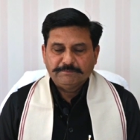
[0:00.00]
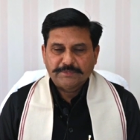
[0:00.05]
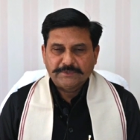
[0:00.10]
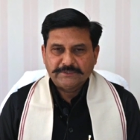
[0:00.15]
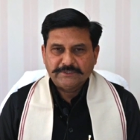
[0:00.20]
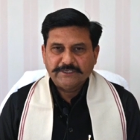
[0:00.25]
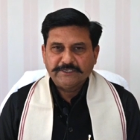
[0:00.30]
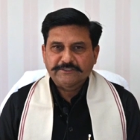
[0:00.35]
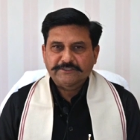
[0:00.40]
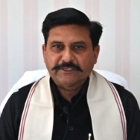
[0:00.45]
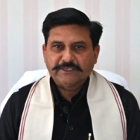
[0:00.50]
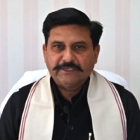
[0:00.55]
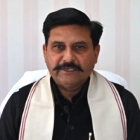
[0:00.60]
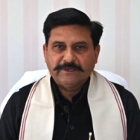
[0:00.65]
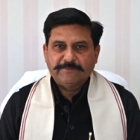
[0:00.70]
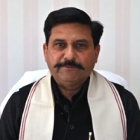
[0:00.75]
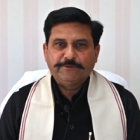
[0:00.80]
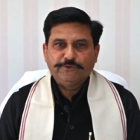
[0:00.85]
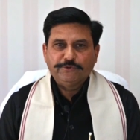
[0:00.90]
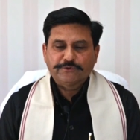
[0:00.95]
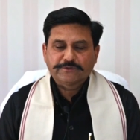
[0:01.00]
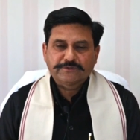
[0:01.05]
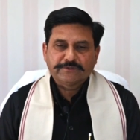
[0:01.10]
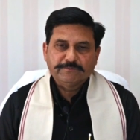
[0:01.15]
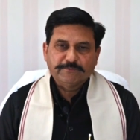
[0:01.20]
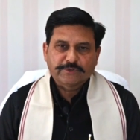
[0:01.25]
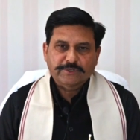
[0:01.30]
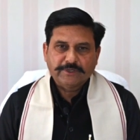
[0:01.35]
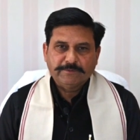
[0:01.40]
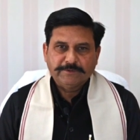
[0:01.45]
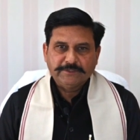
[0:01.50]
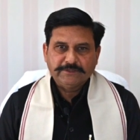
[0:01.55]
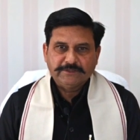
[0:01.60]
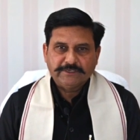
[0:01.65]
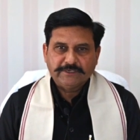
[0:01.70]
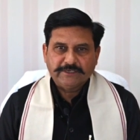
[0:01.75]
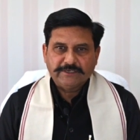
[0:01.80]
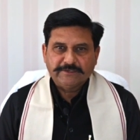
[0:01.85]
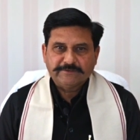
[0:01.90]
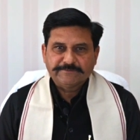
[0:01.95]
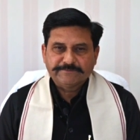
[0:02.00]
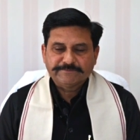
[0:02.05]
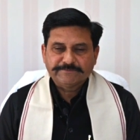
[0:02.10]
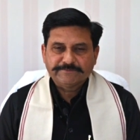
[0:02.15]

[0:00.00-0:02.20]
प्रदेश के नवनियुक्त मुख्यमंत्री